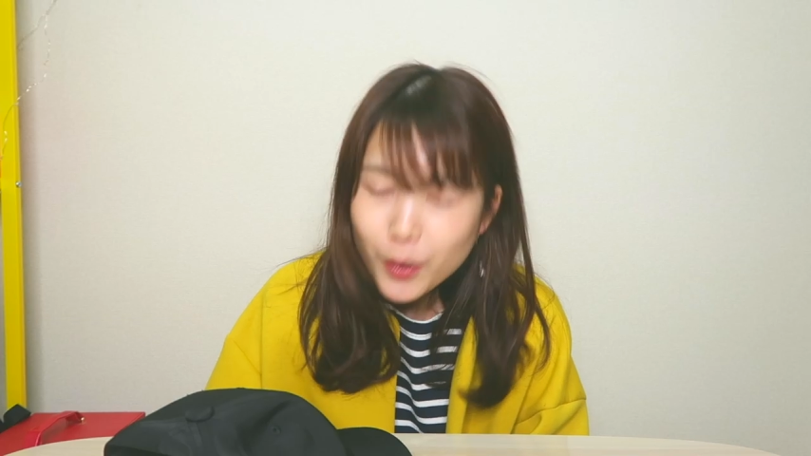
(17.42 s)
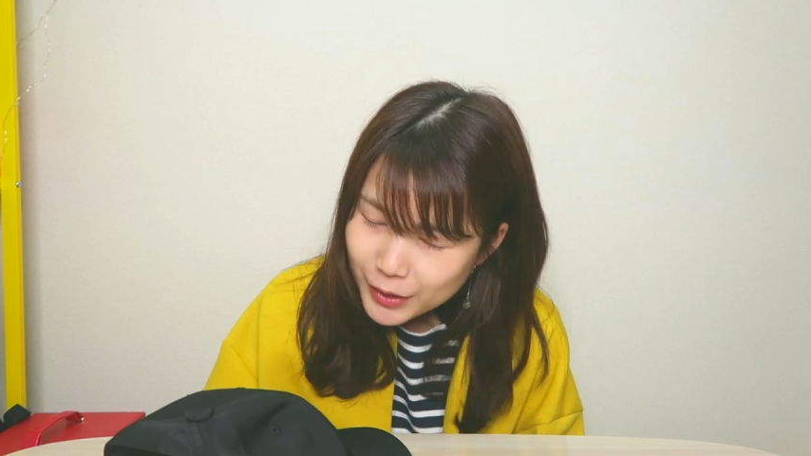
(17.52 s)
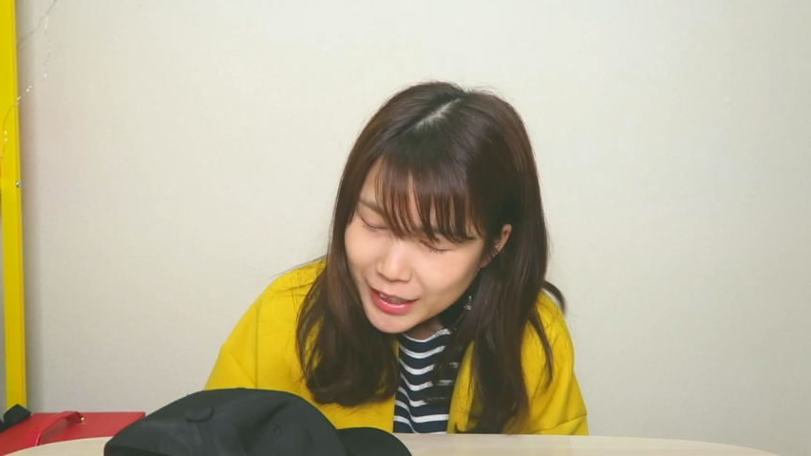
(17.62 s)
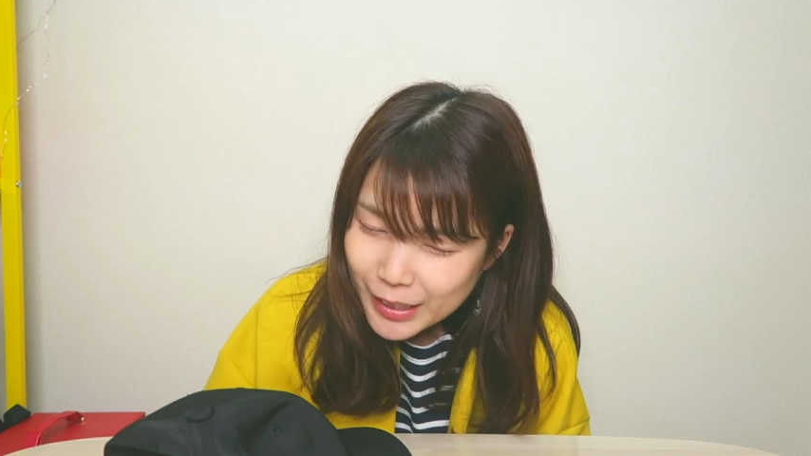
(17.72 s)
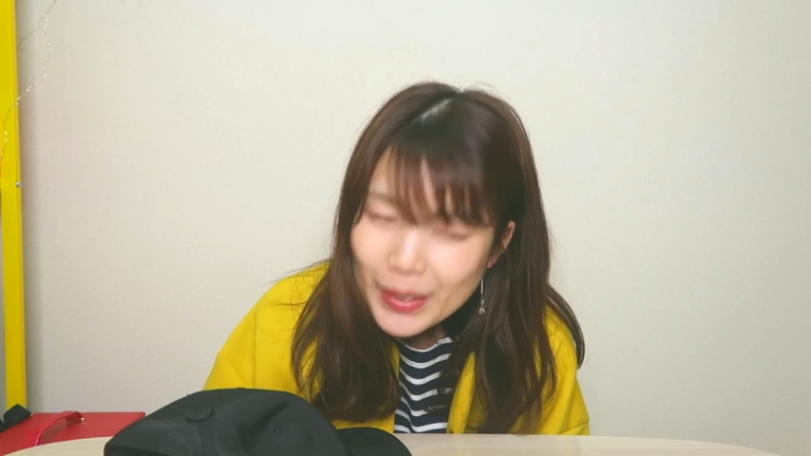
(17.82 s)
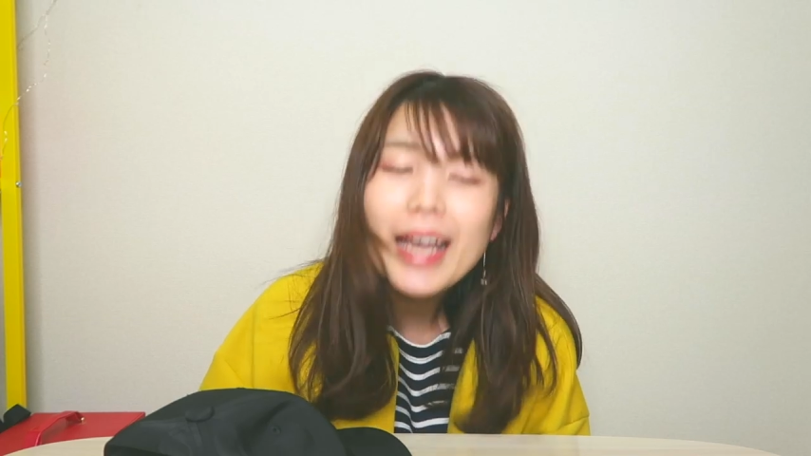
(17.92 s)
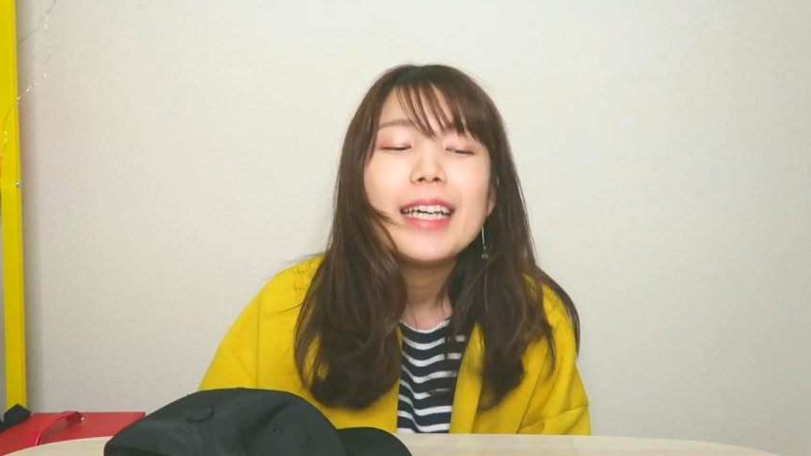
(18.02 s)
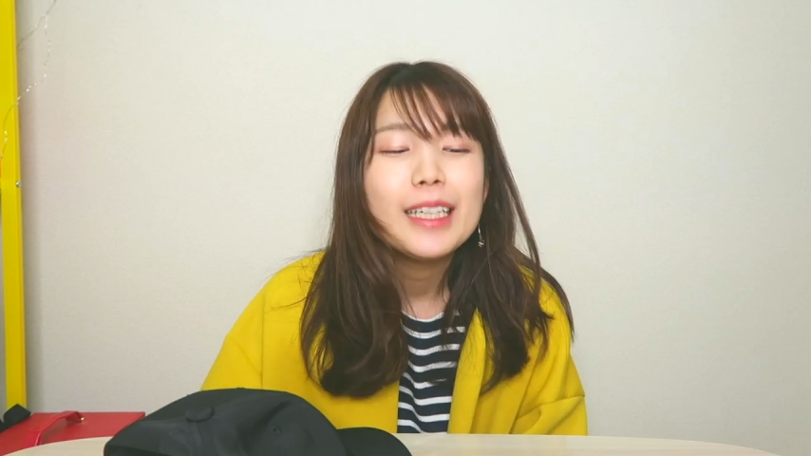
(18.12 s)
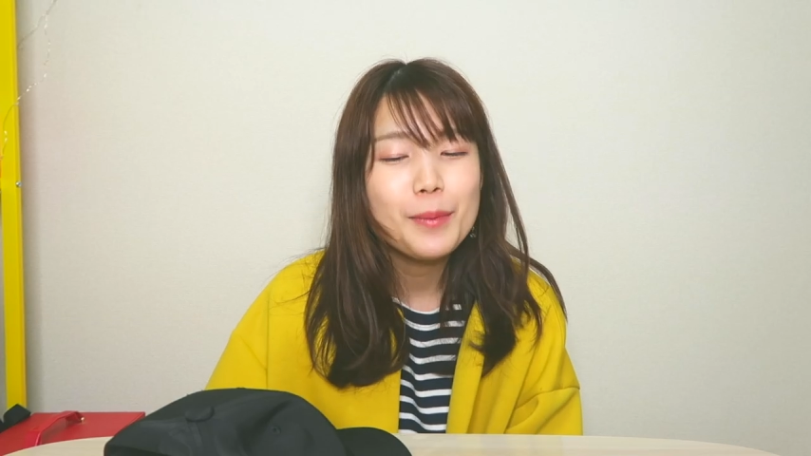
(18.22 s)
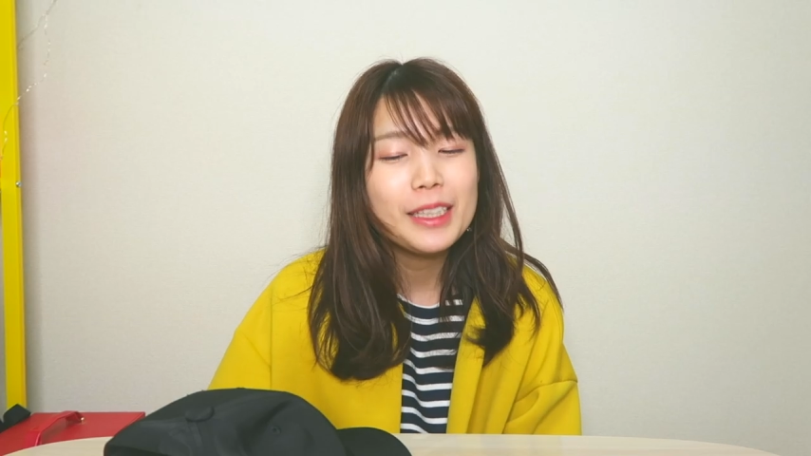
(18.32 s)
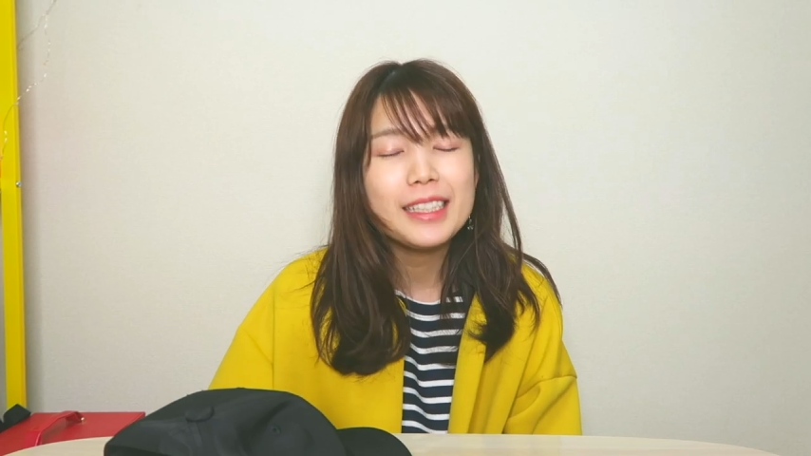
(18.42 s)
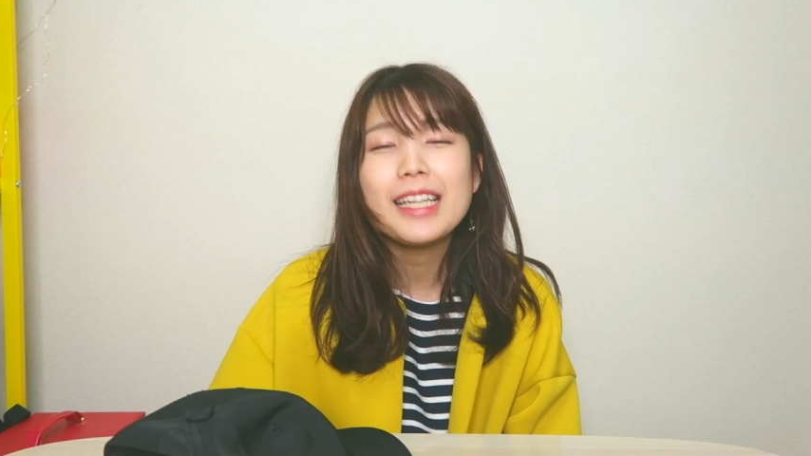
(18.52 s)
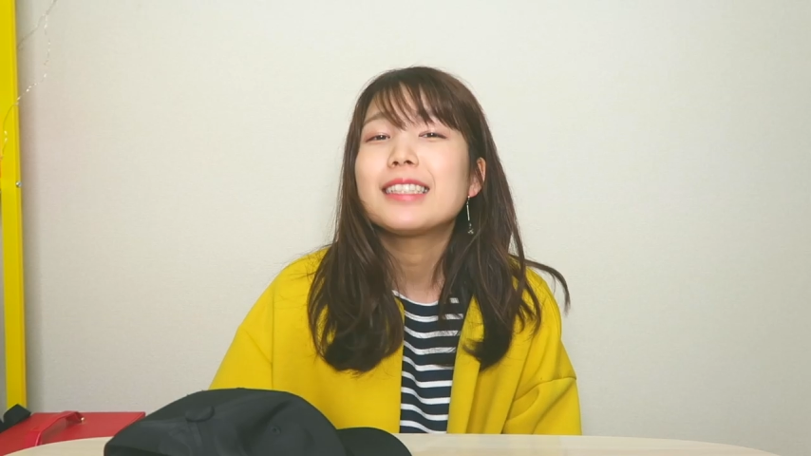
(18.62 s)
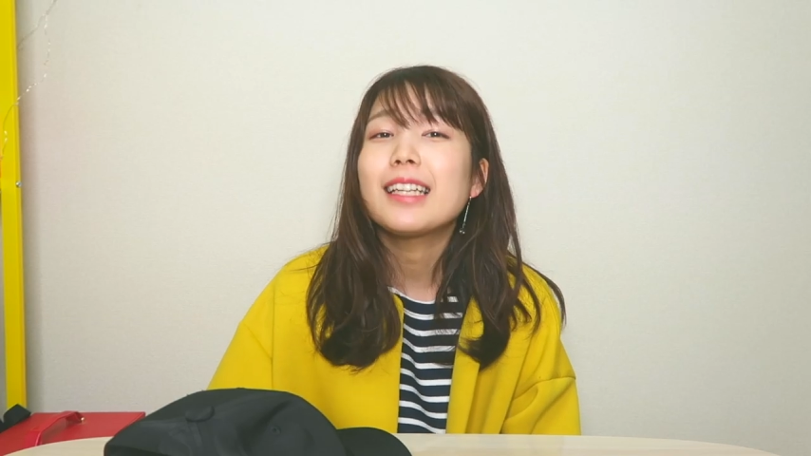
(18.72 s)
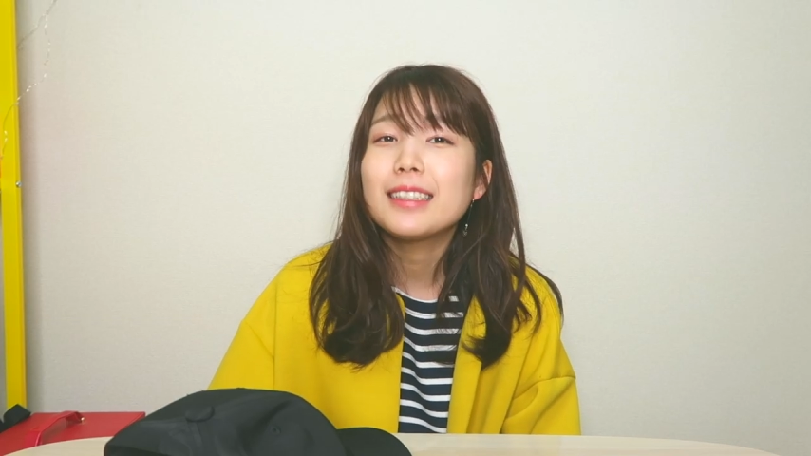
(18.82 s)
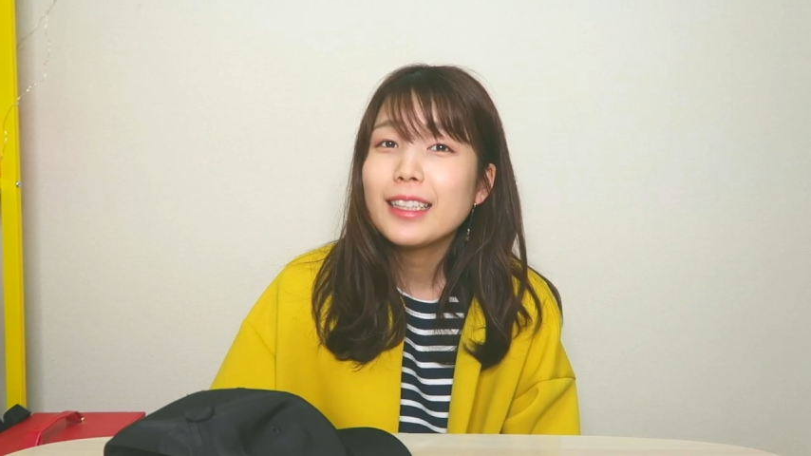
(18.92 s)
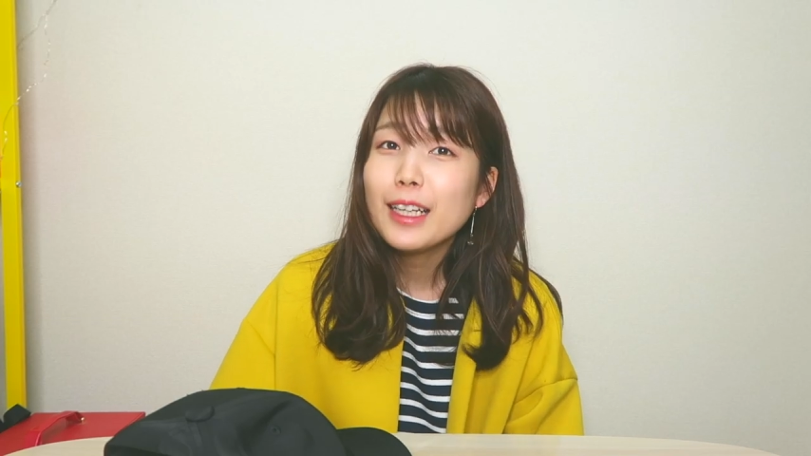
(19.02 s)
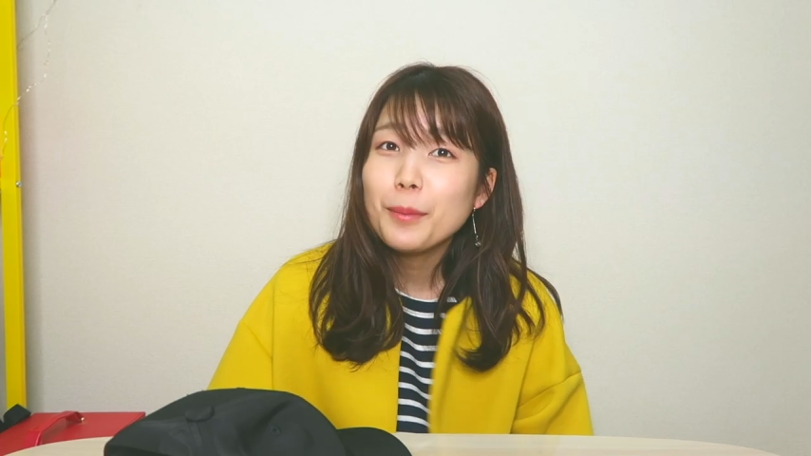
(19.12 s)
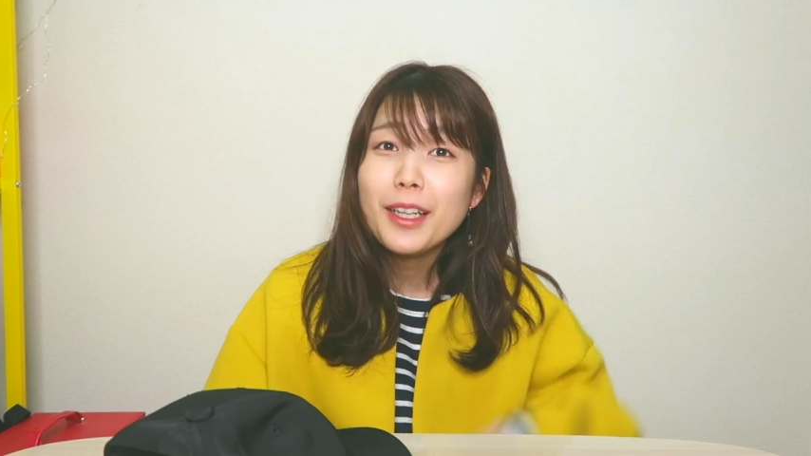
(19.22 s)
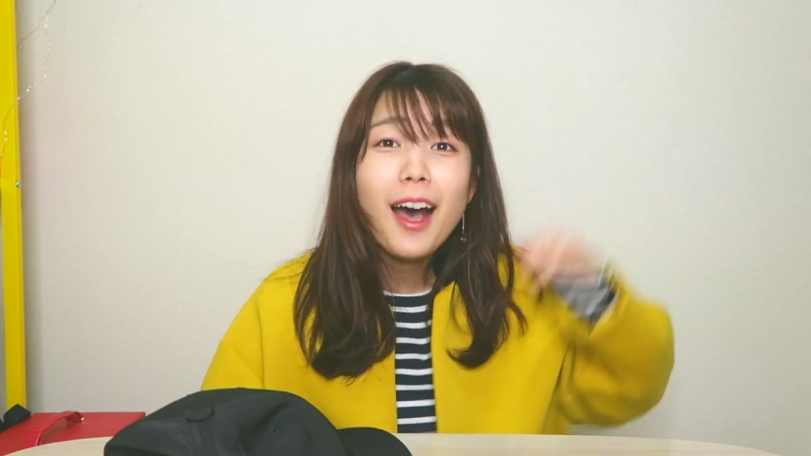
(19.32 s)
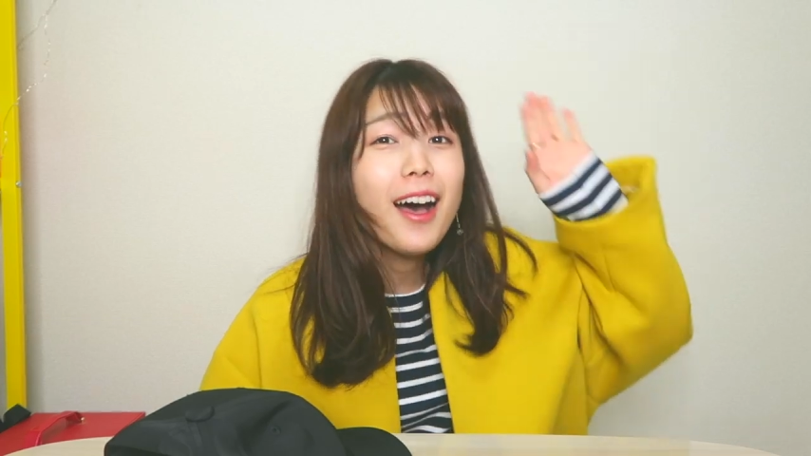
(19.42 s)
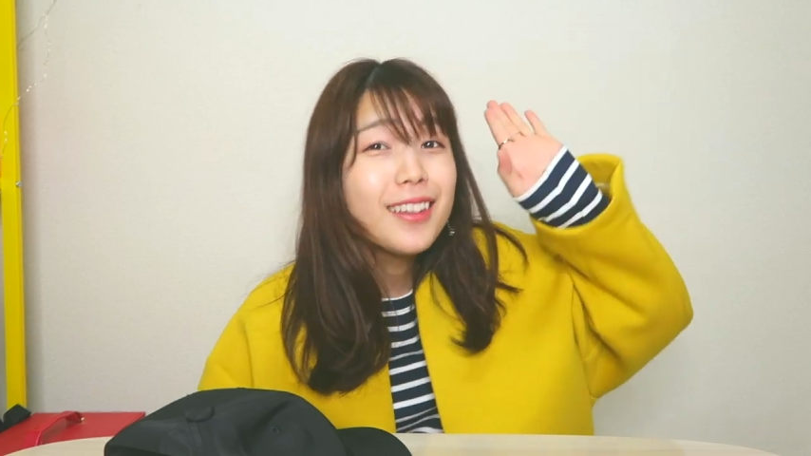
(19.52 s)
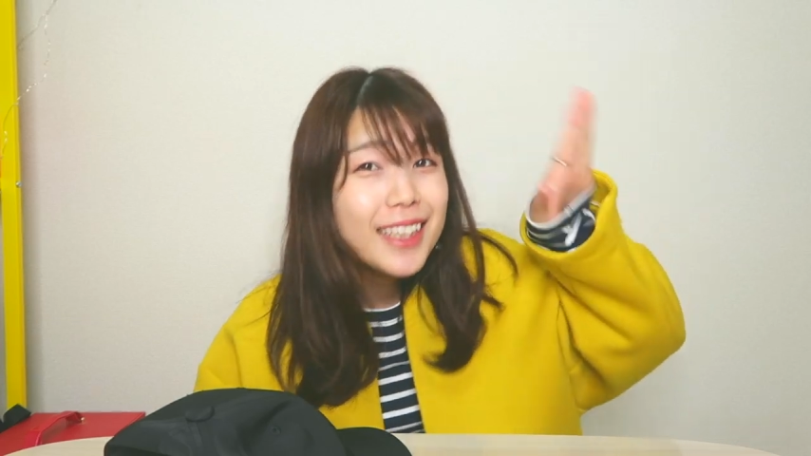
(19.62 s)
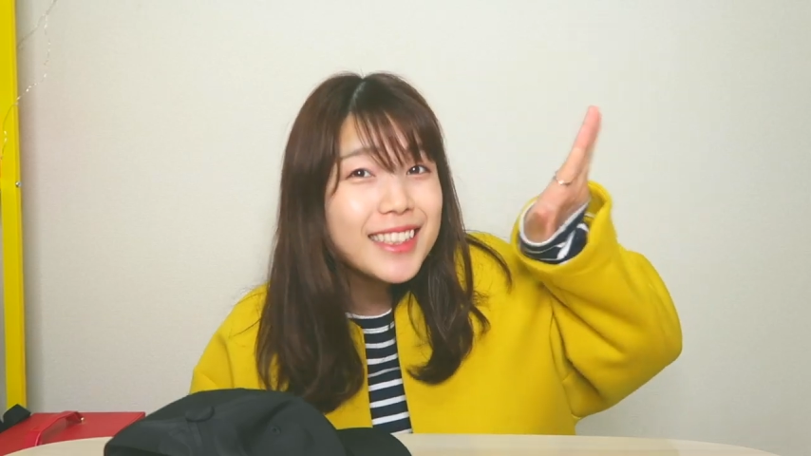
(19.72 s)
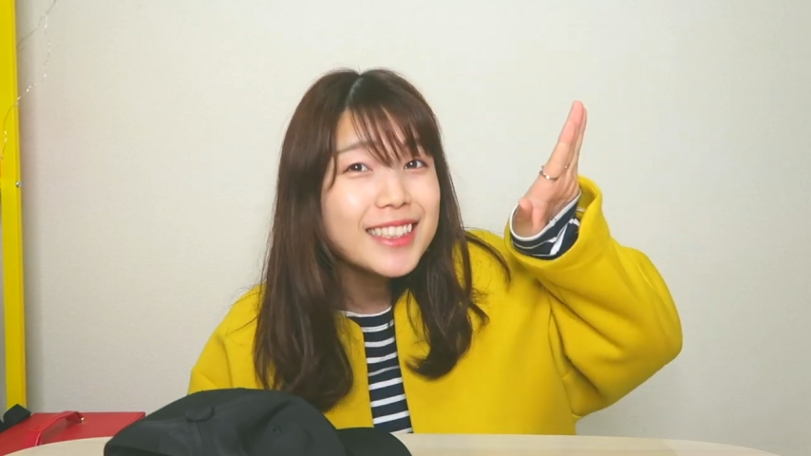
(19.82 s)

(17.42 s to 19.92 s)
こんにちは山口県産田中みかんで